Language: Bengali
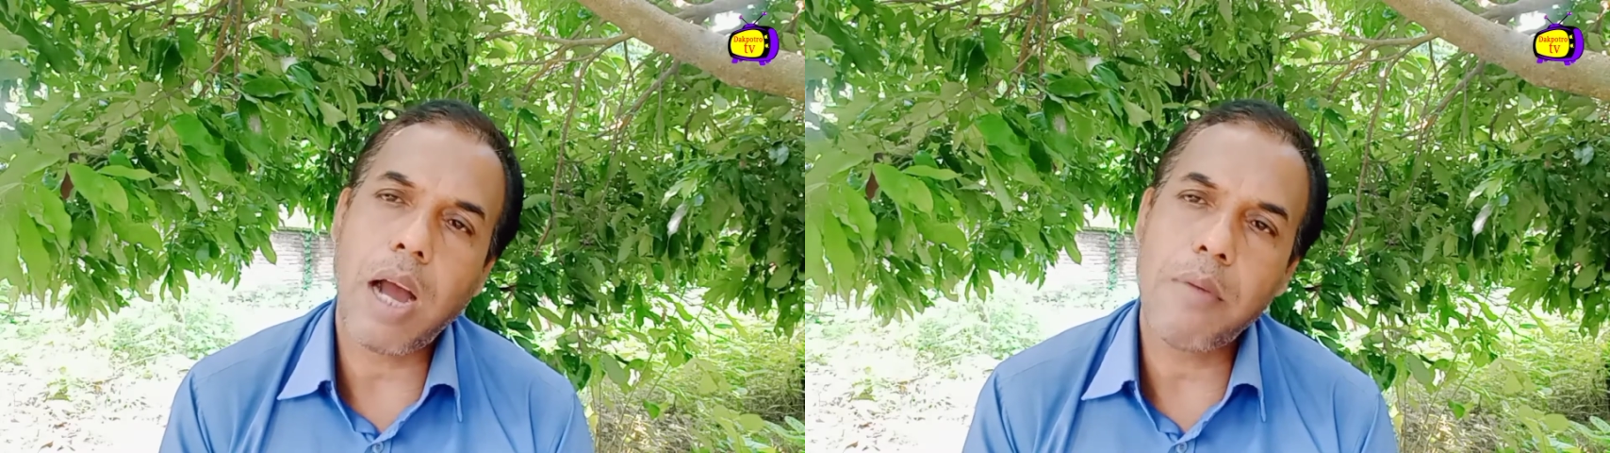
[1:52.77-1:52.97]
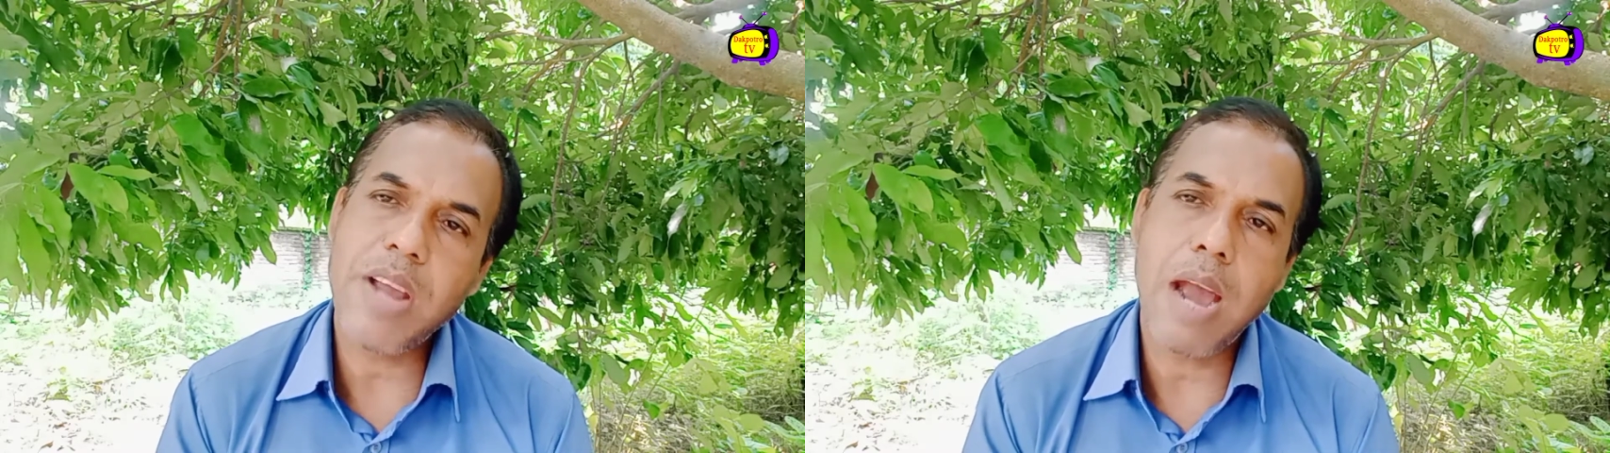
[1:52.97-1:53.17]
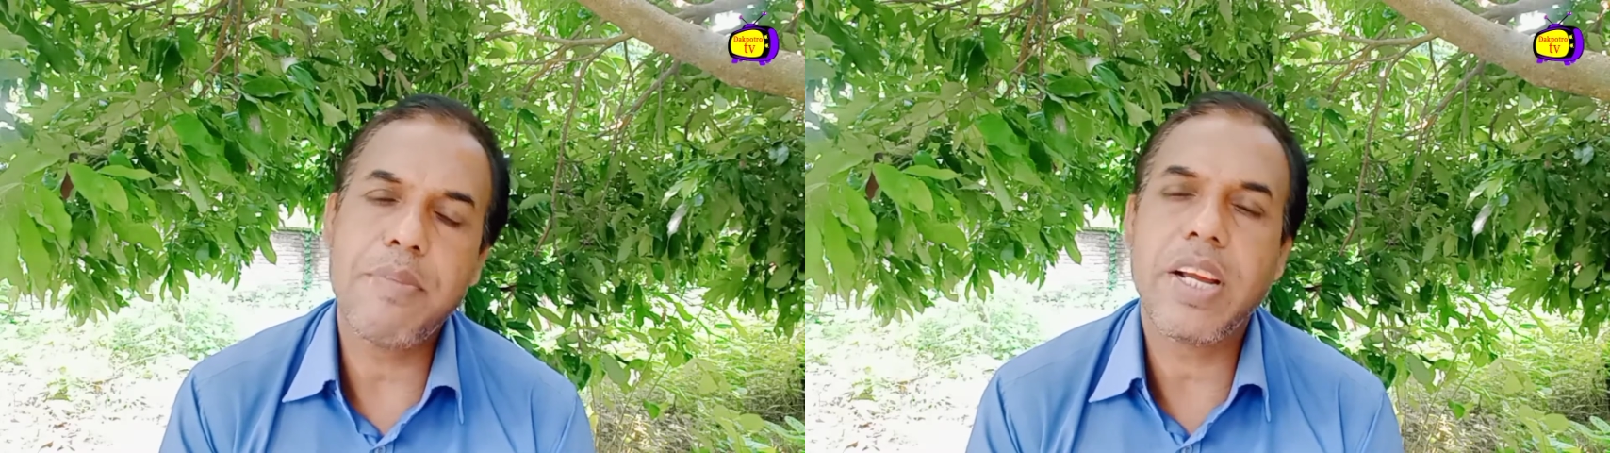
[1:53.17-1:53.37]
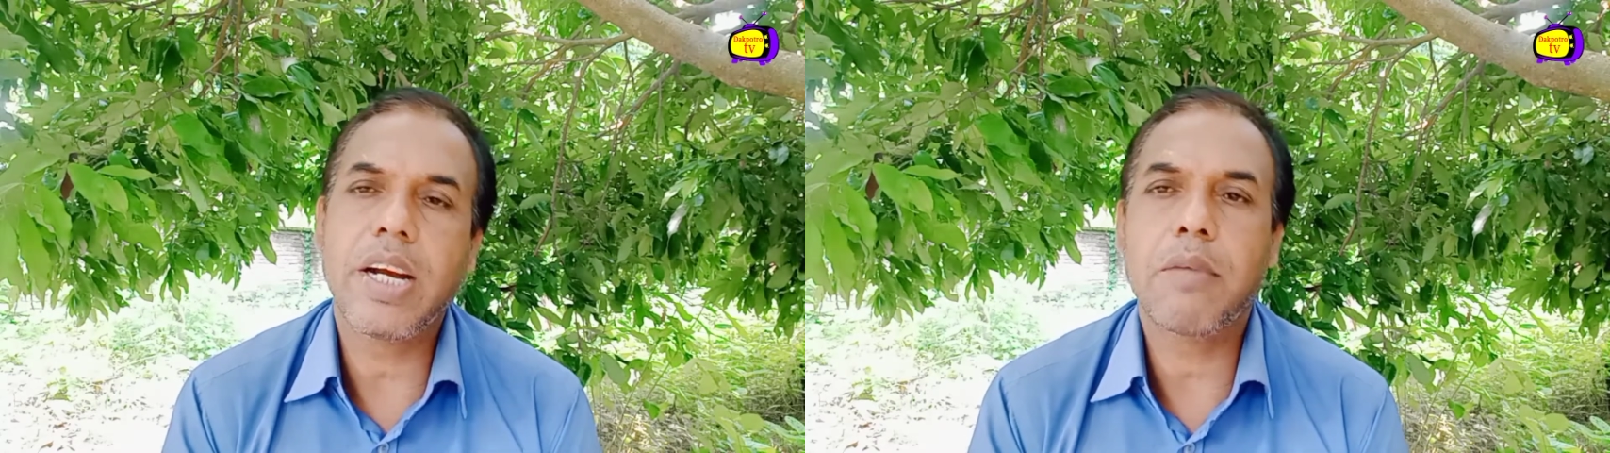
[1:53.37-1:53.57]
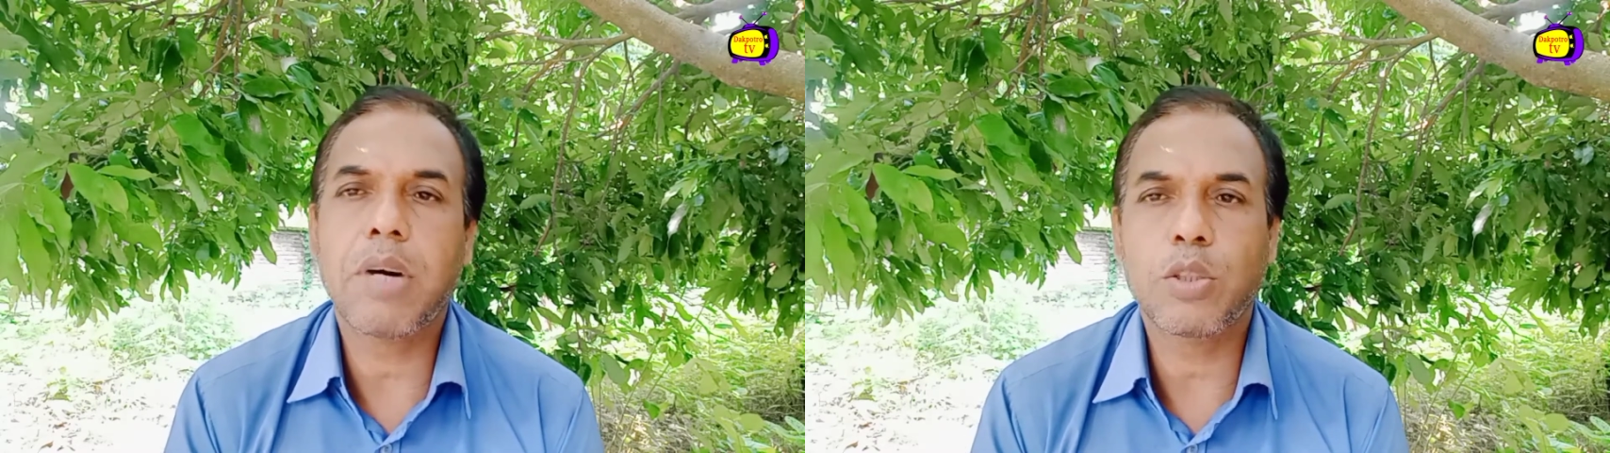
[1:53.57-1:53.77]
আমি
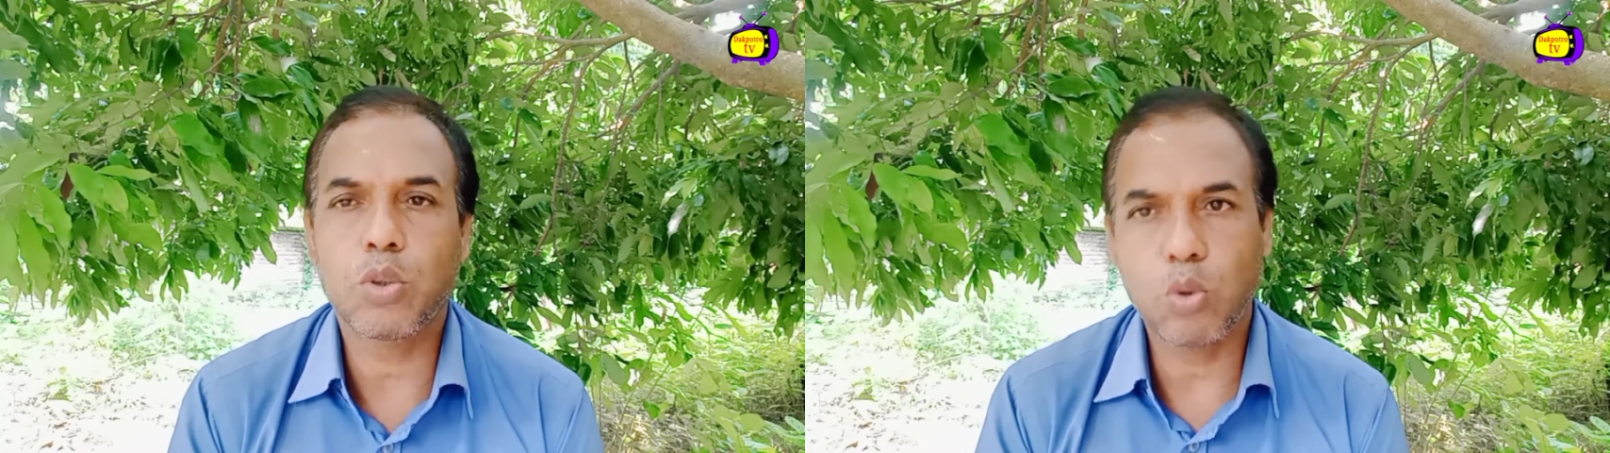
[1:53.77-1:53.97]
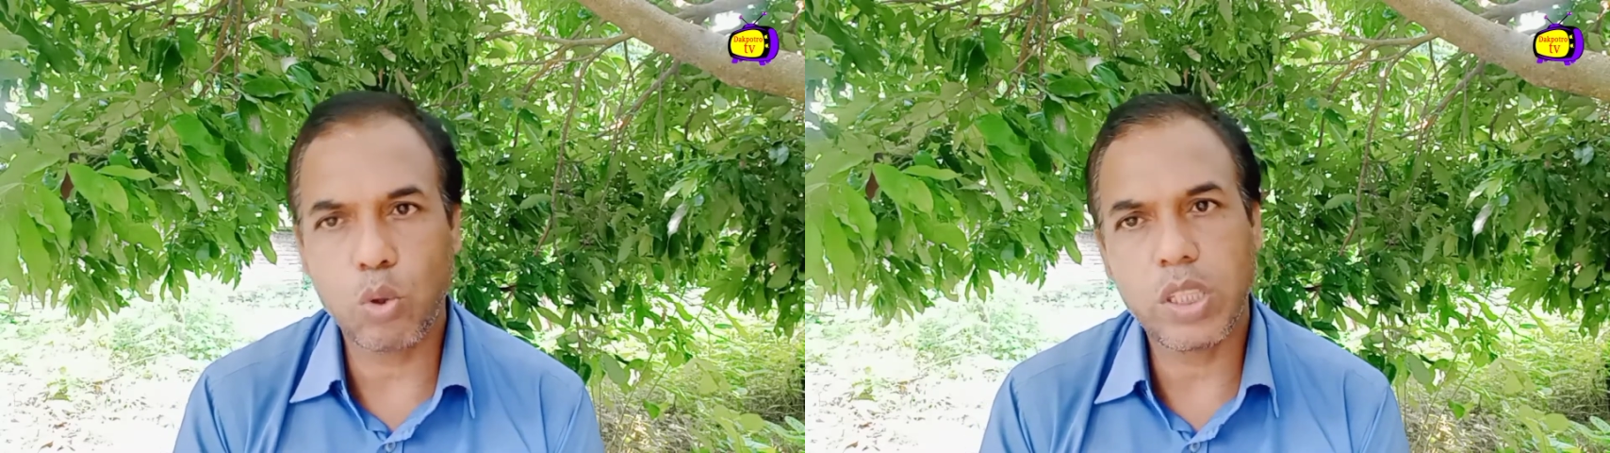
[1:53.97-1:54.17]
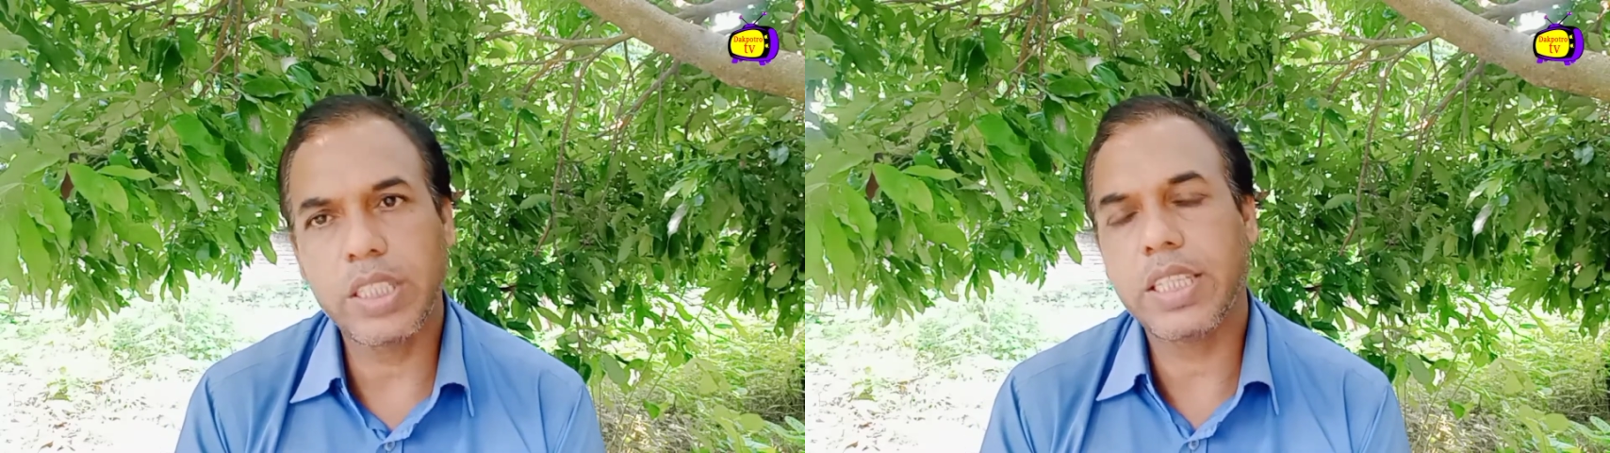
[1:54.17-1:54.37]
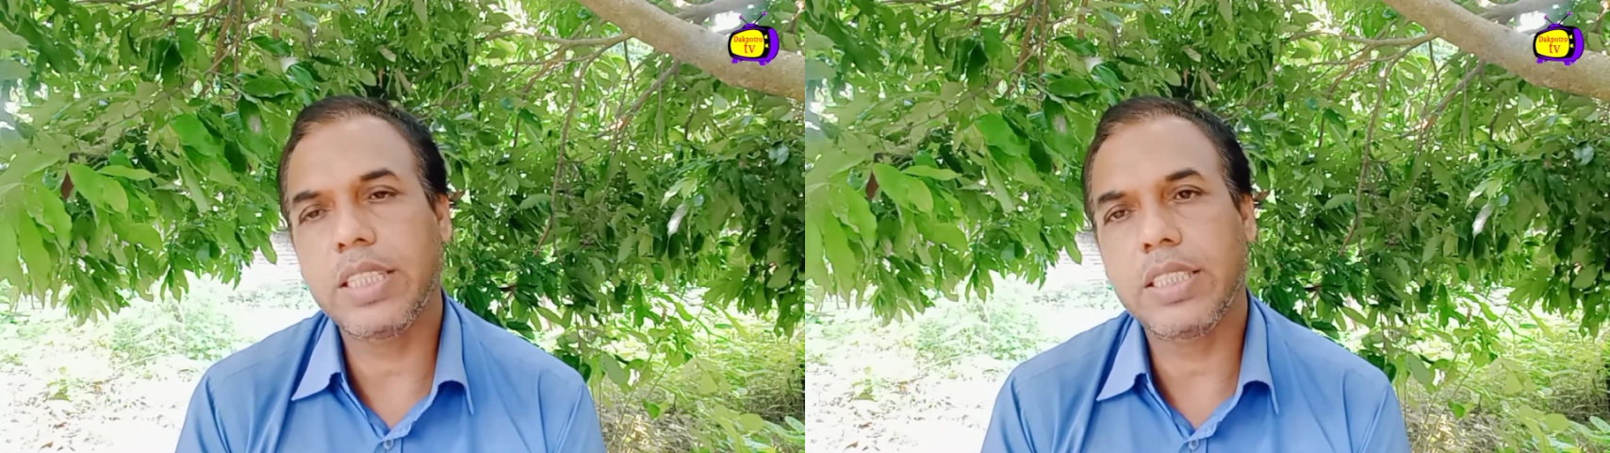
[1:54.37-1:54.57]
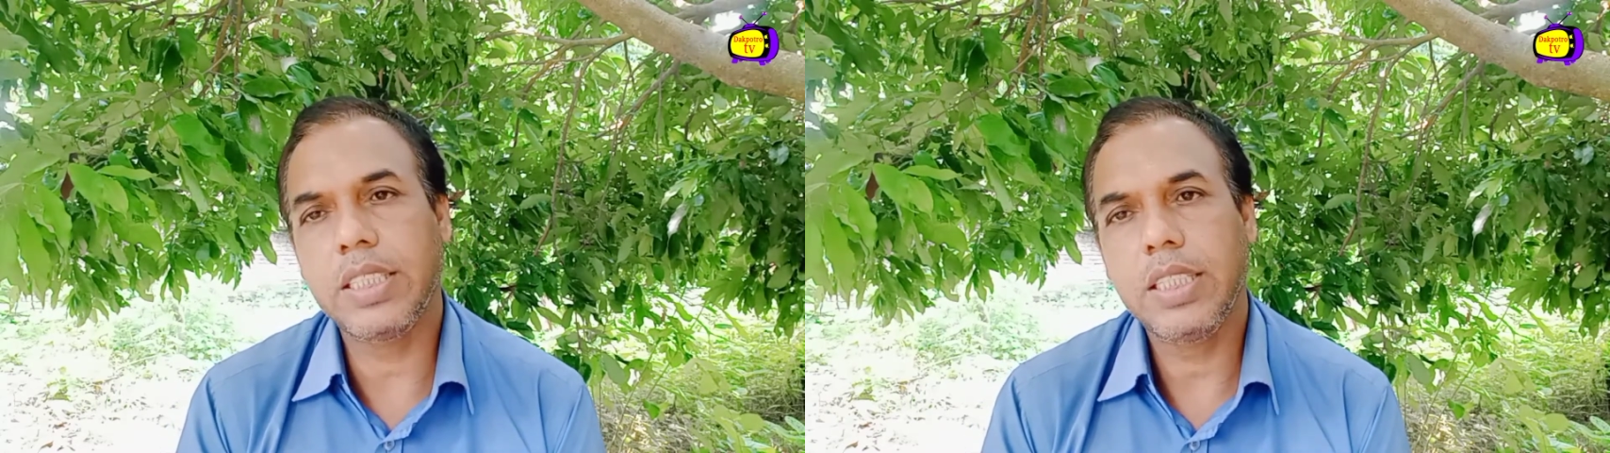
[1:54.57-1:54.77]
আমেরিকান মানুষগুলোকে
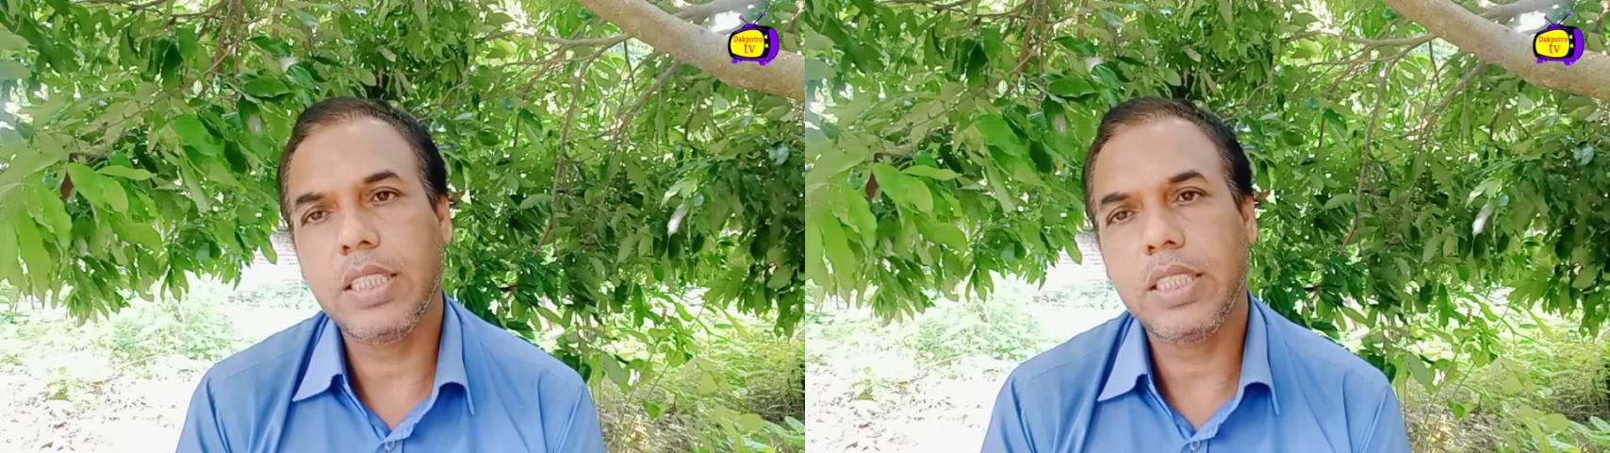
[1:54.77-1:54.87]
দেখেছি